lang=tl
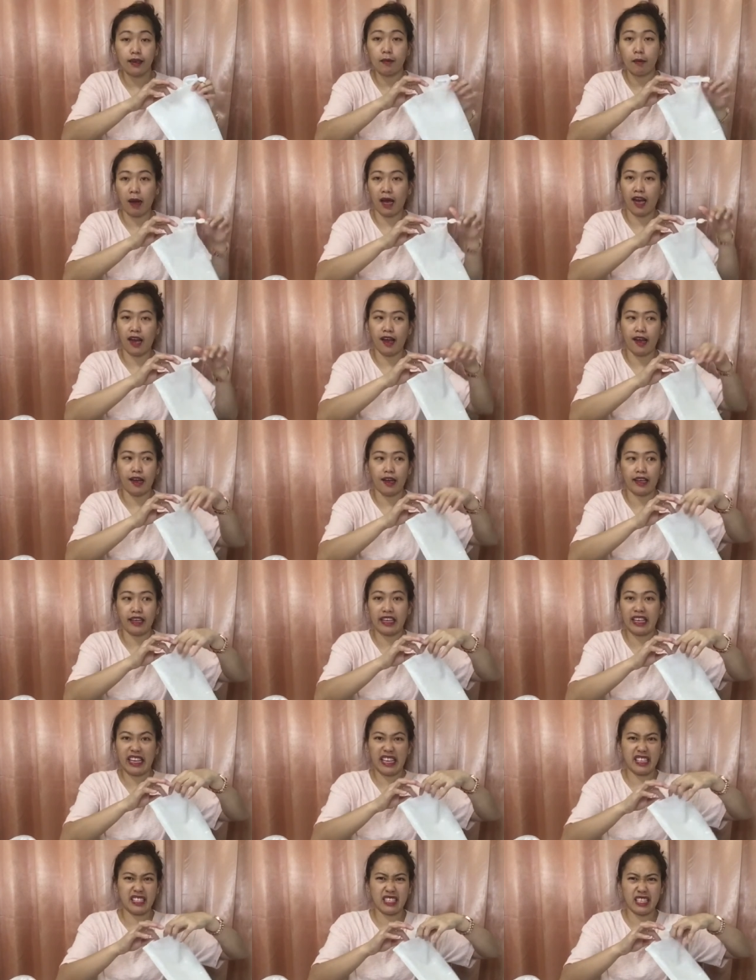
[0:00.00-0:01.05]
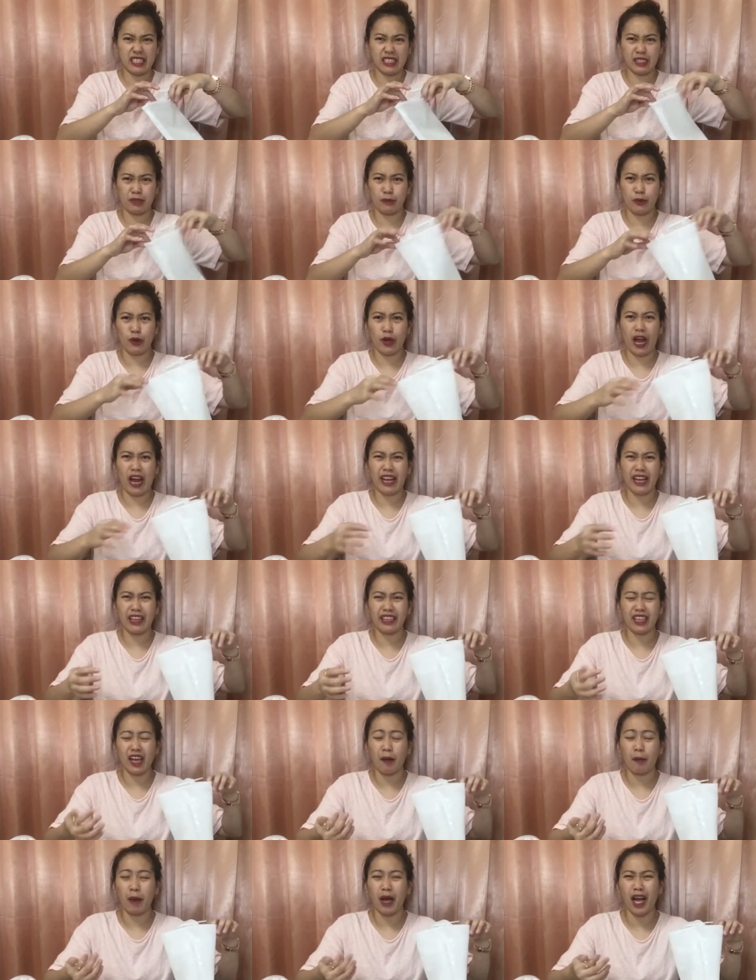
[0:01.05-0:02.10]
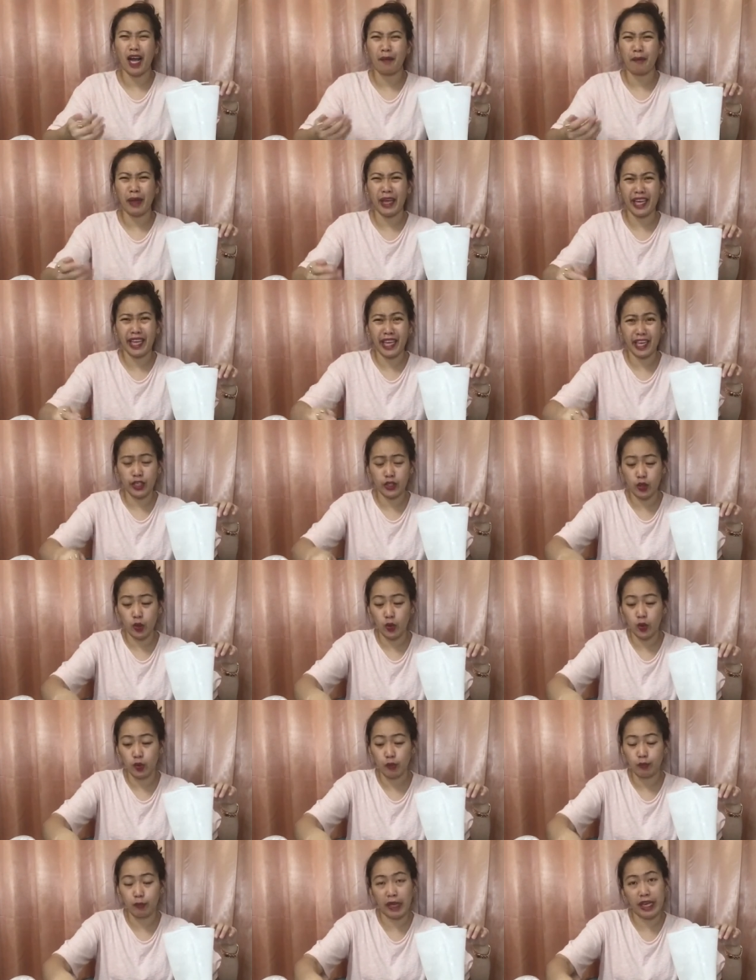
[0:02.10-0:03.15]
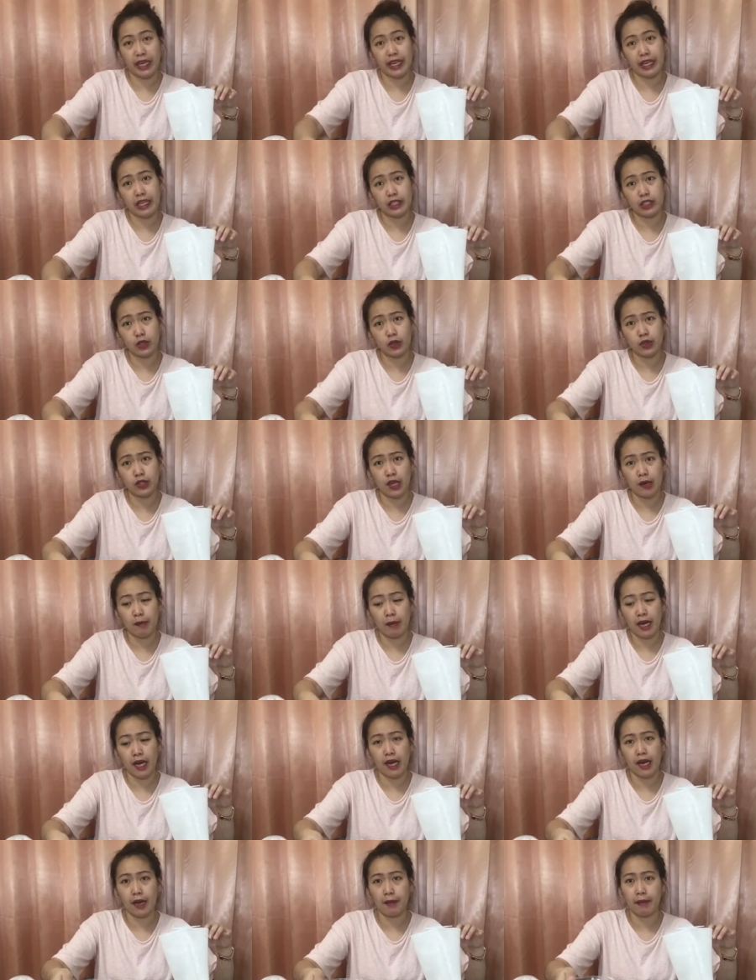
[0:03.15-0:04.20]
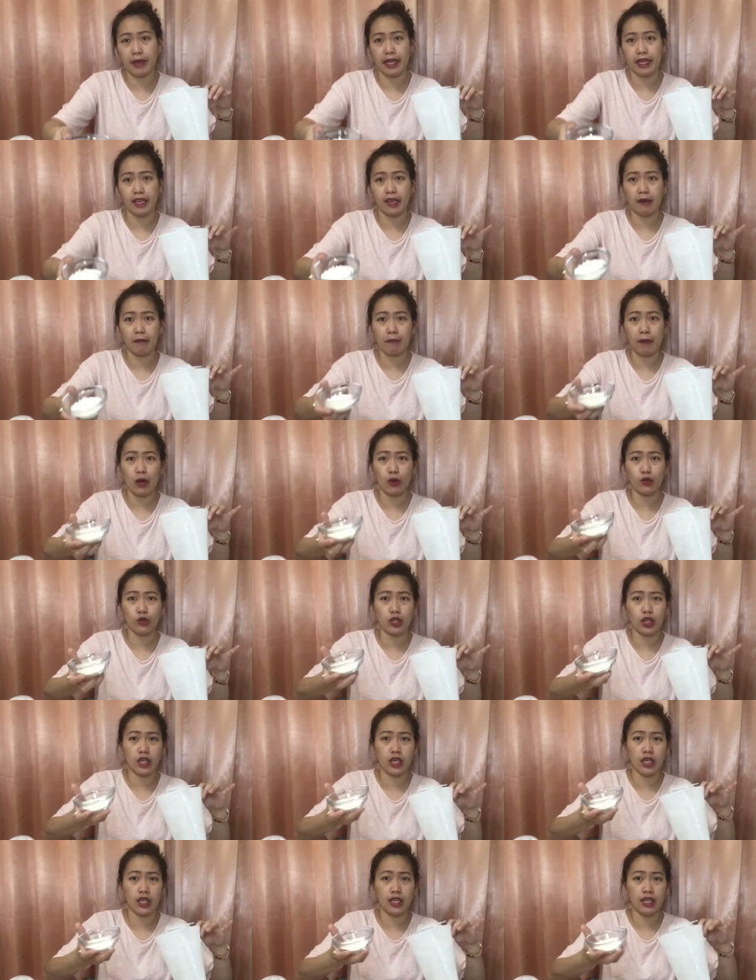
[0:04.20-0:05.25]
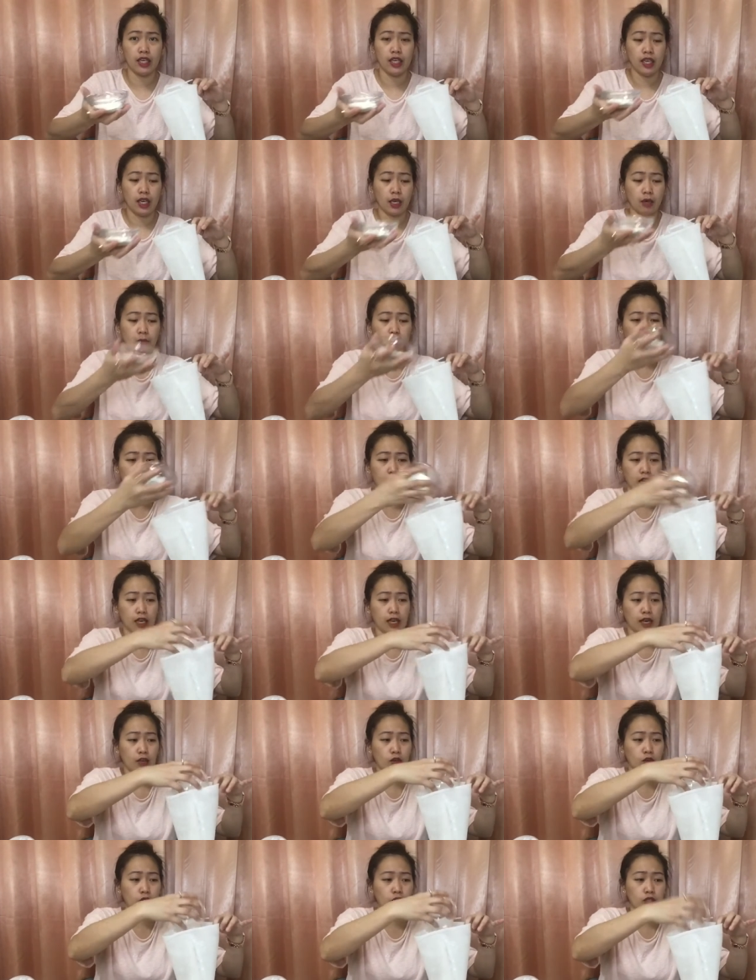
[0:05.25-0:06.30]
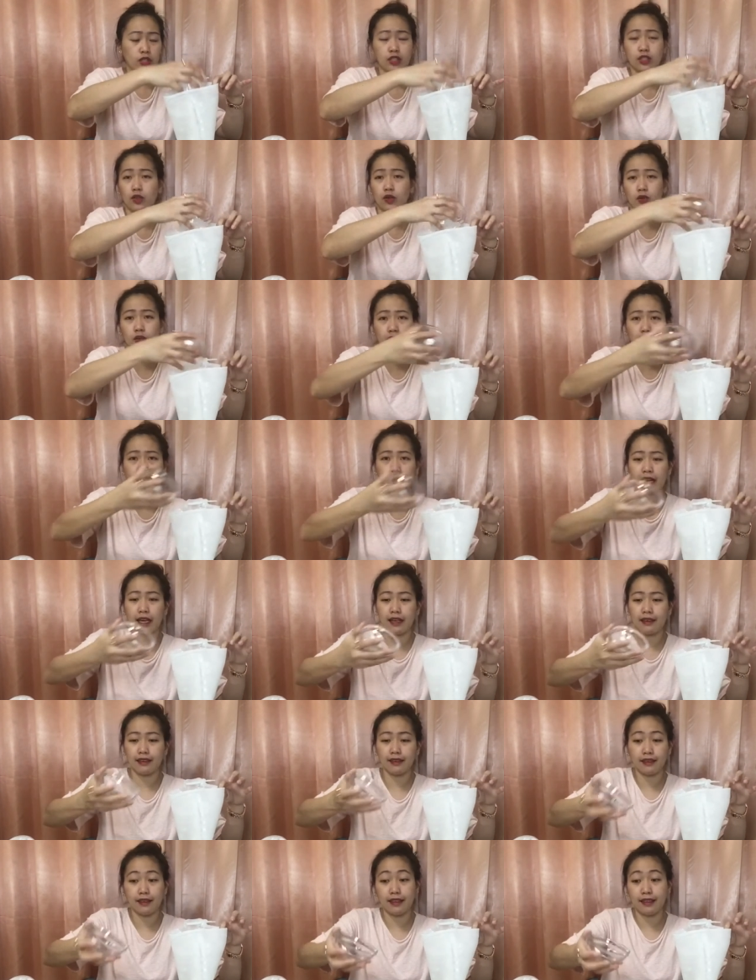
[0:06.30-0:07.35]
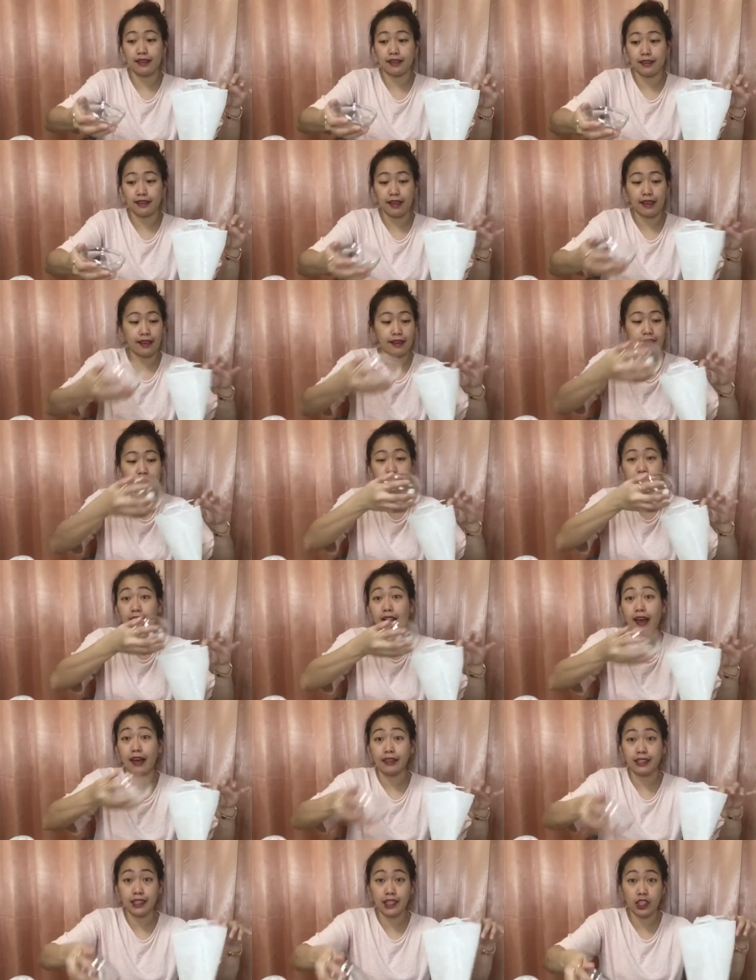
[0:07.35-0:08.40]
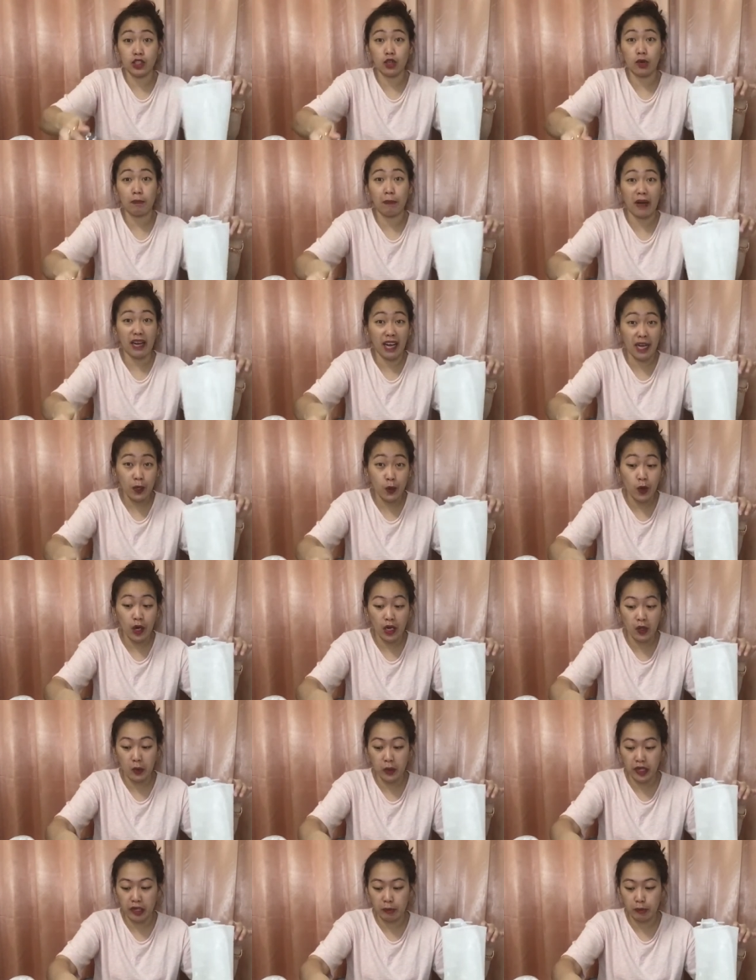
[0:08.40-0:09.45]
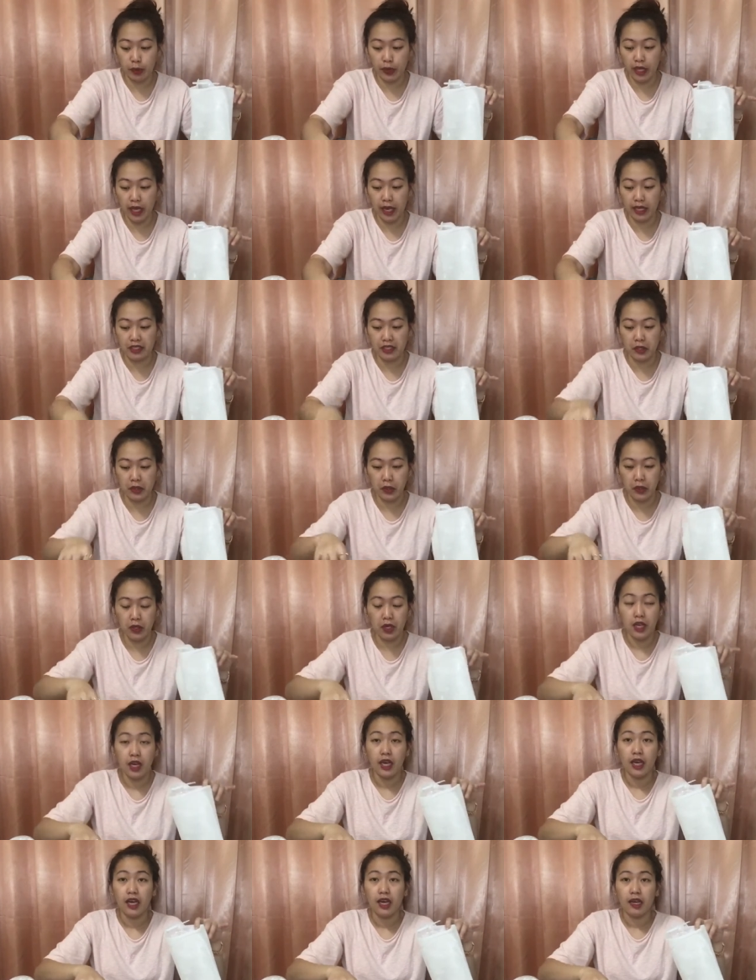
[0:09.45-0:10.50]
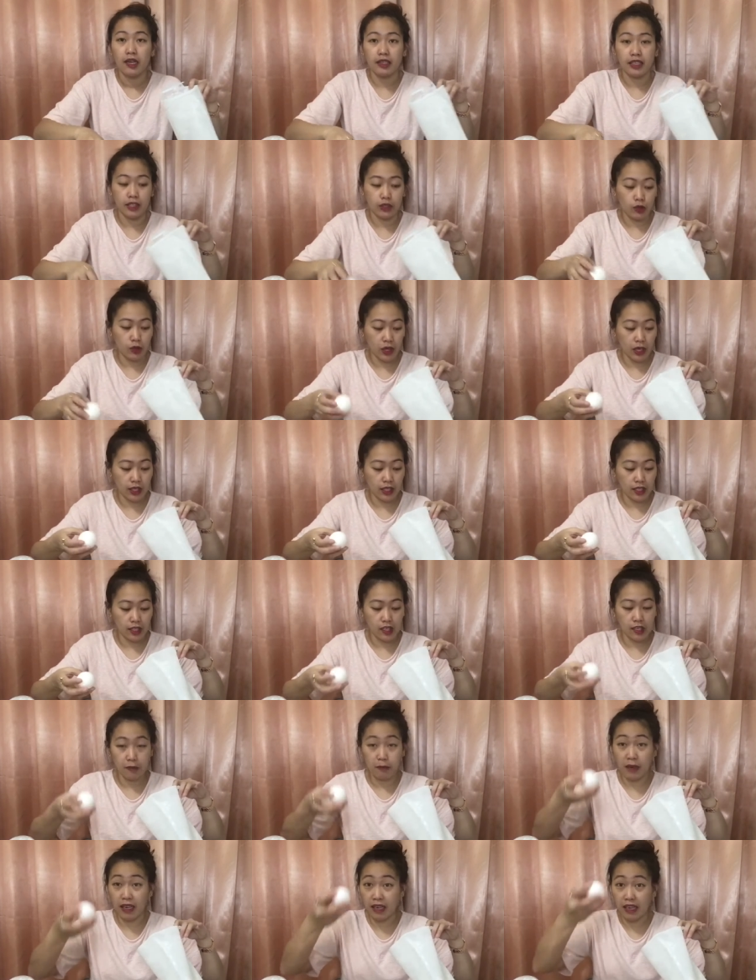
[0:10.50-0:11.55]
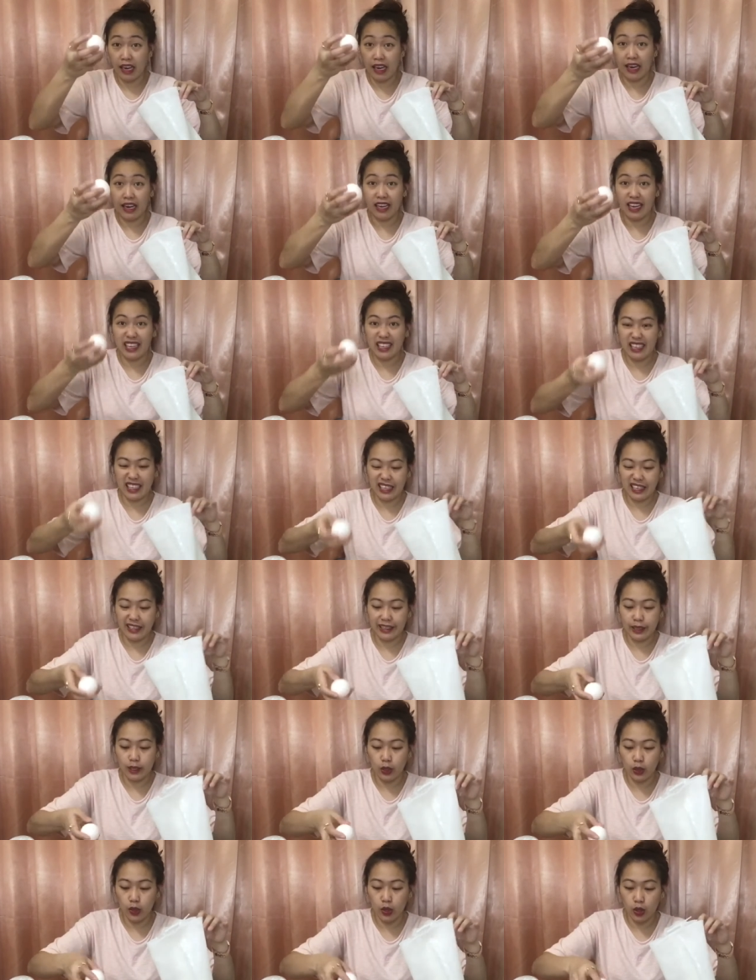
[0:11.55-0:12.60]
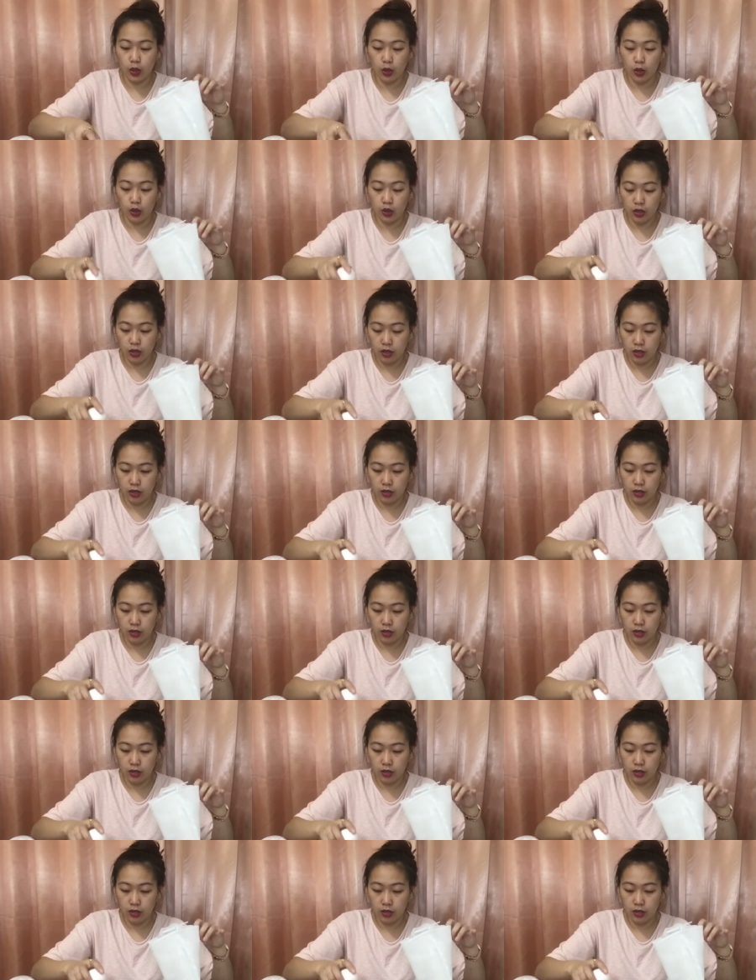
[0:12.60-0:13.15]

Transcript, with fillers: mga ingredients mo gaya ng mga baking, so baking soda, mga baking powder, mga ganun. So, laga, la, guys, dito pag halu-haluin mo na. So, dito kanina rin maglalagay ng itlog.